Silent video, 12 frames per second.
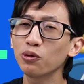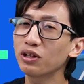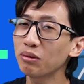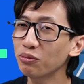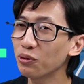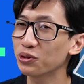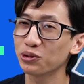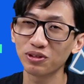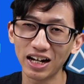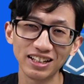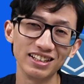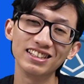kripto
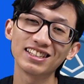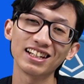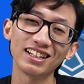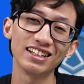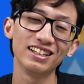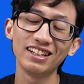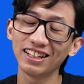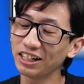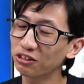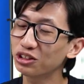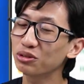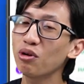sudah ada di sana.
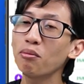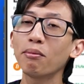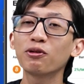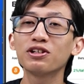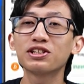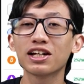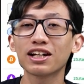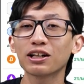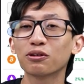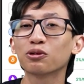Itu semua memenuhi syarat